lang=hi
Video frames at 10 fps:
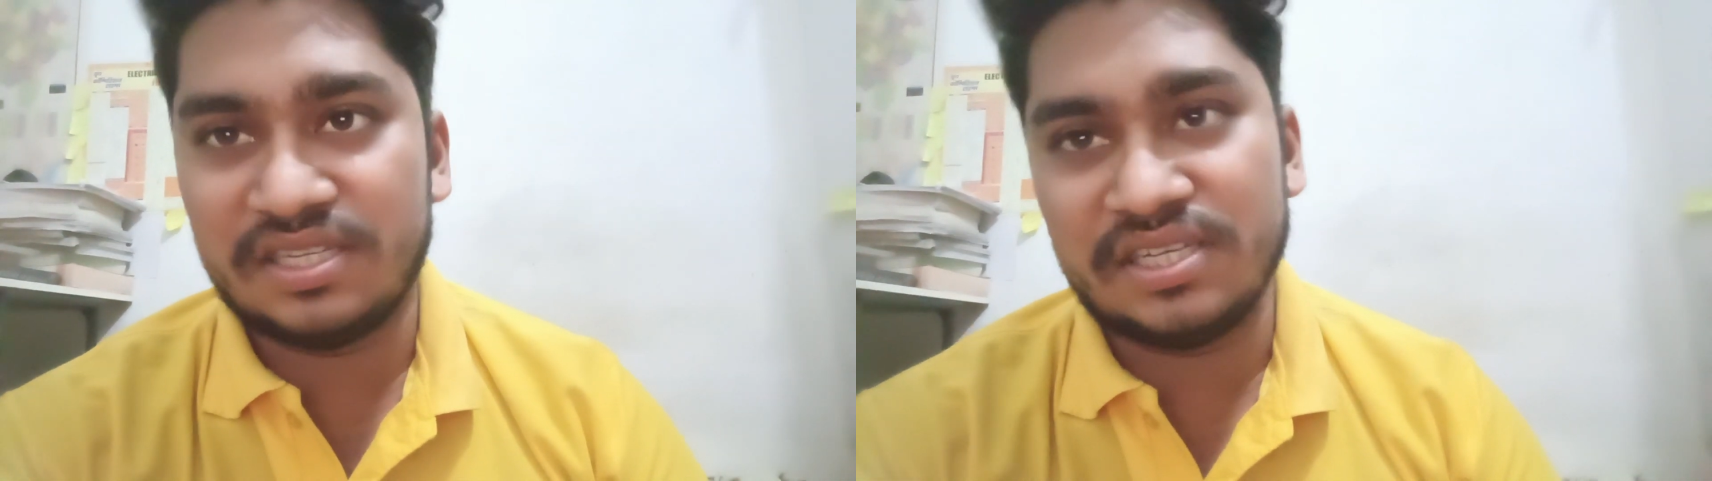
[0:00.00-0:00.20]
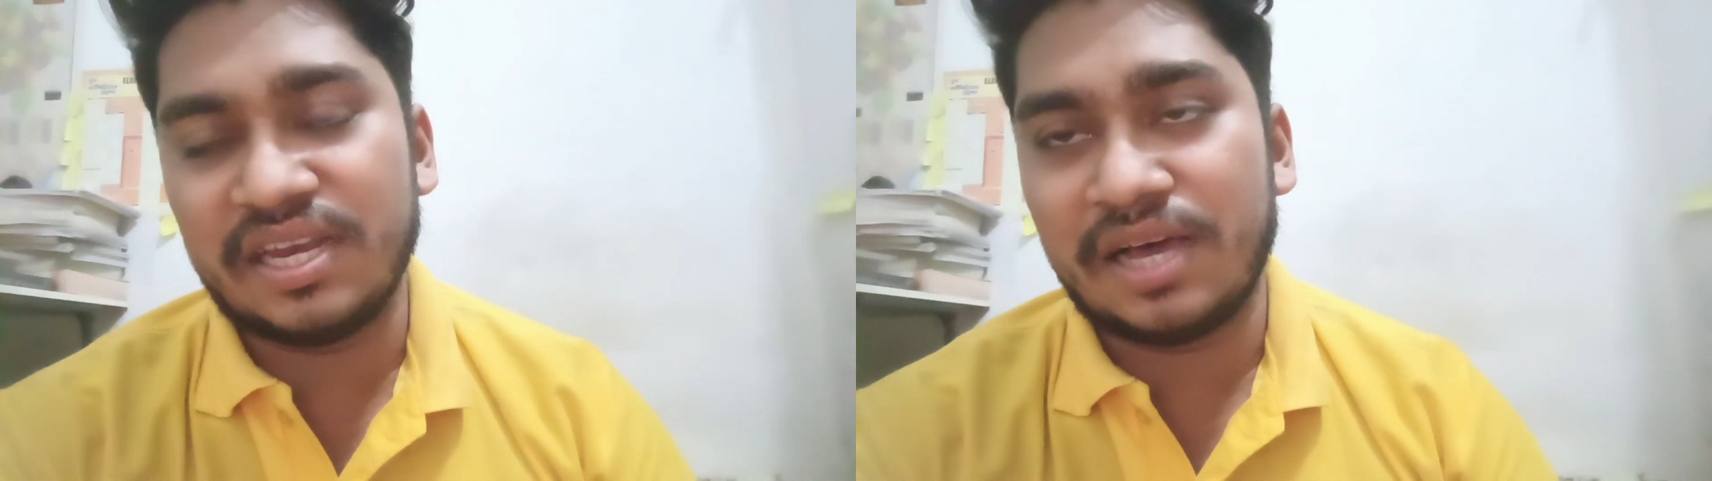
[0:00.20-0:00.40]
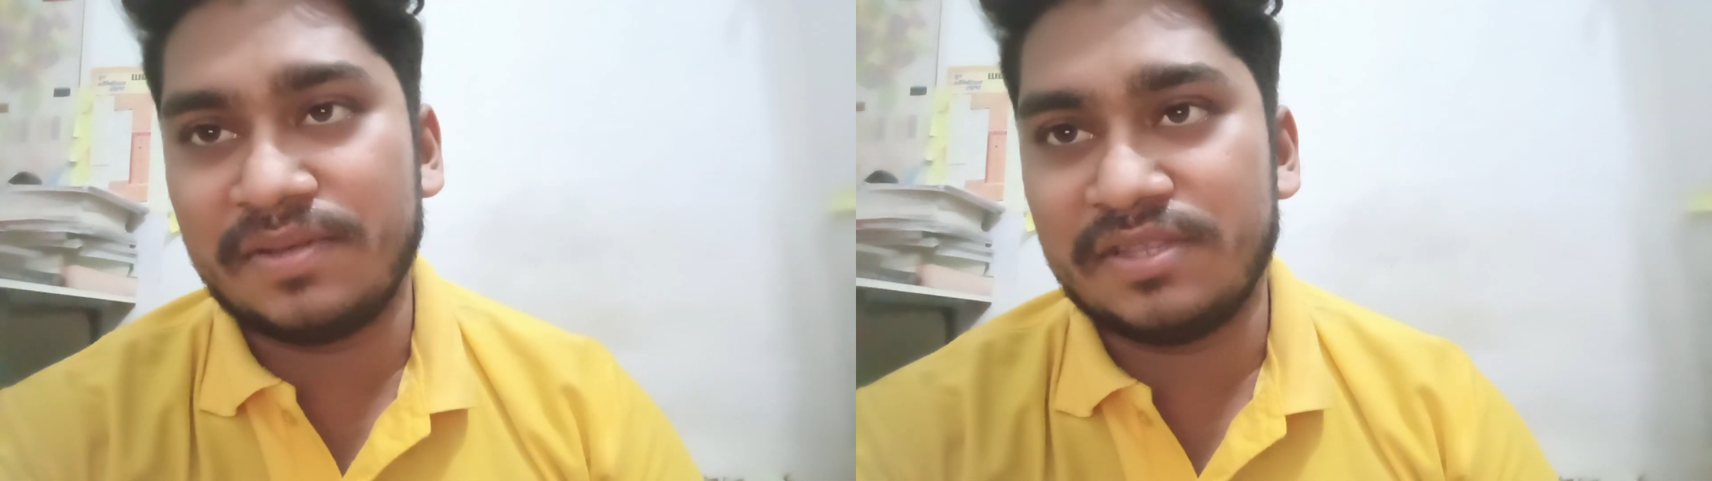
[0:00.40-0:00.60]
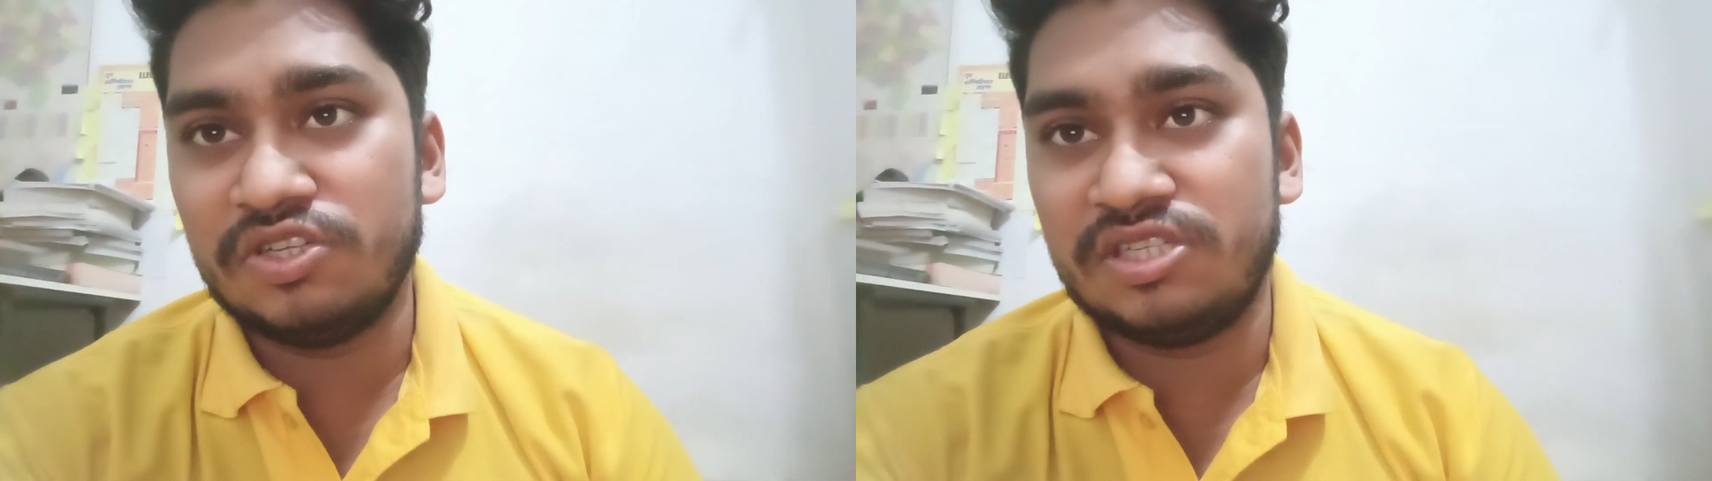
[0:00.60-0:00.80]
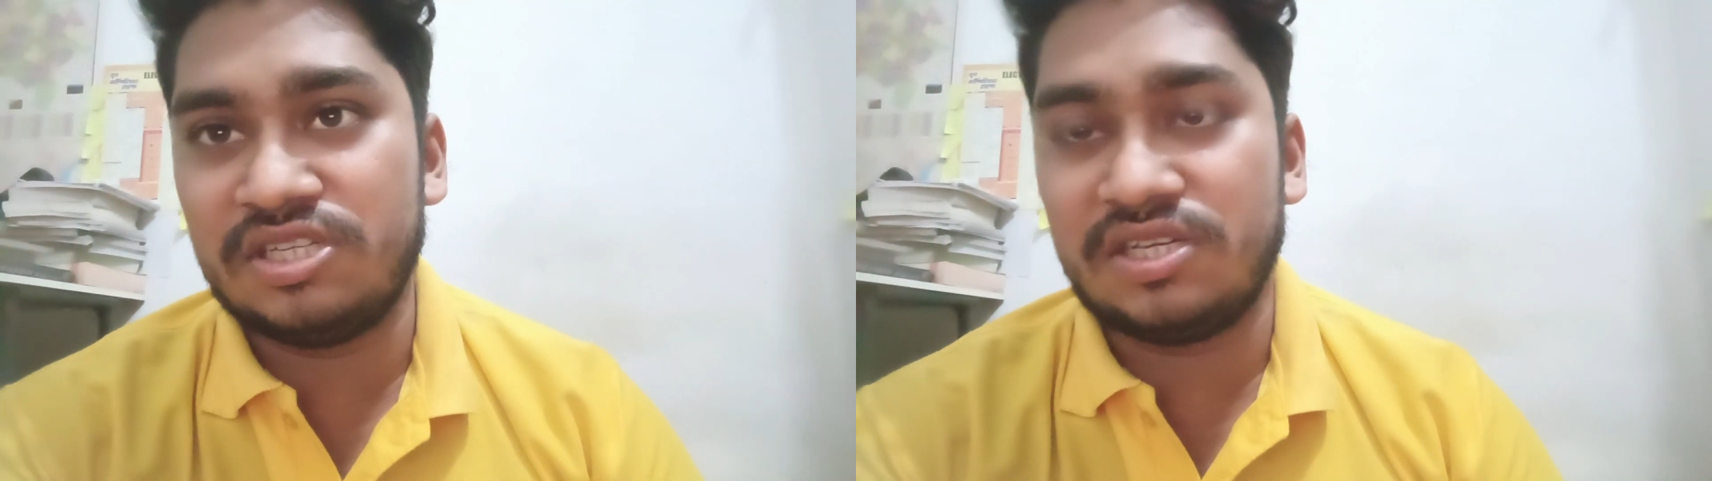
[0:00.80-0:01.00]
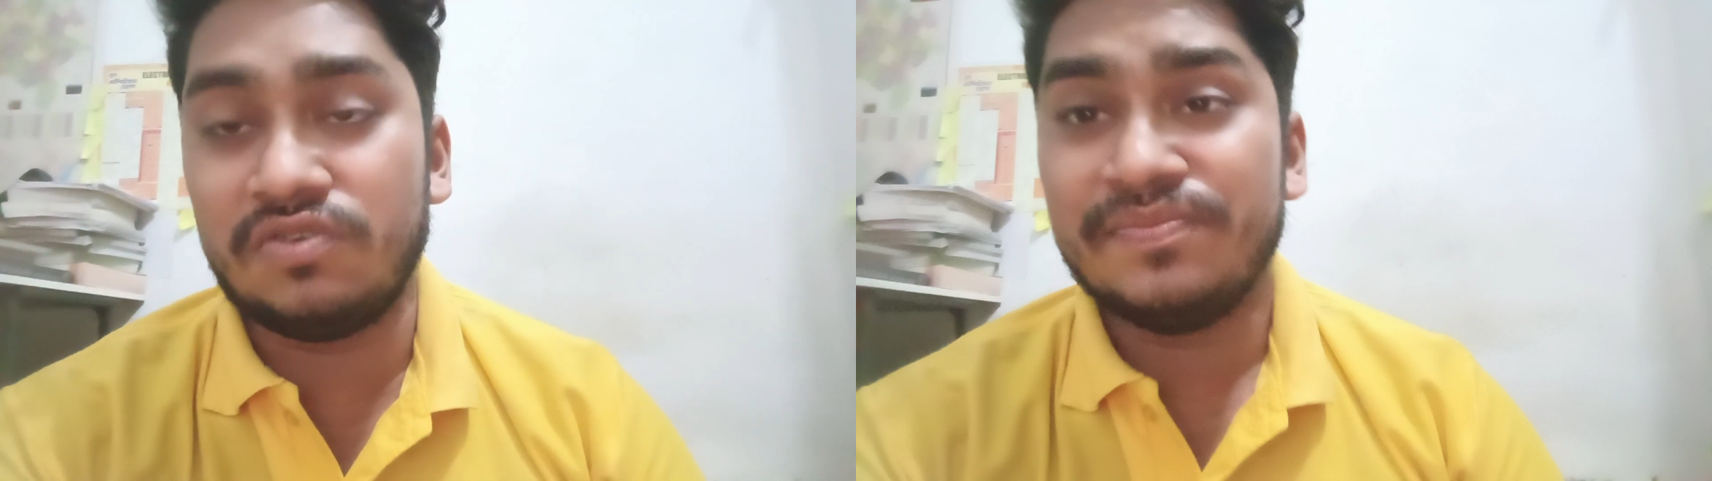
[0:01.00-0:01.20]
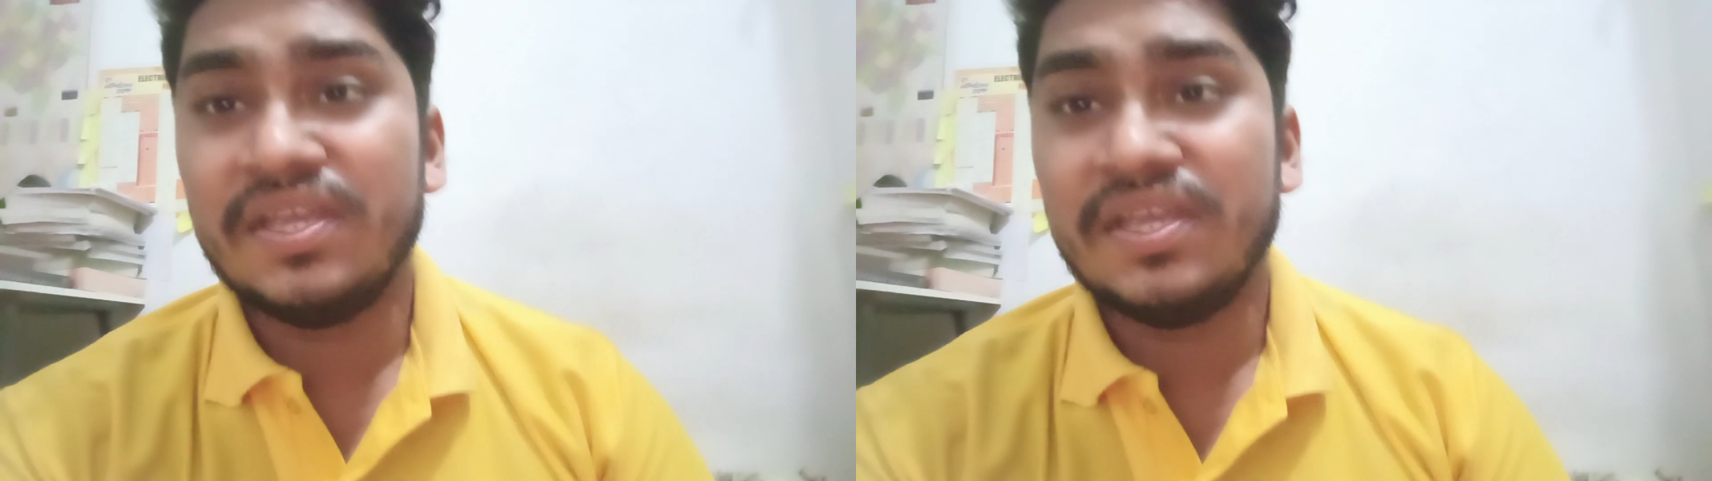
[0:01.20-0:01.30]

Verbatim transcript: दीजिए इलाहाबाद यूनिवर्सिटी को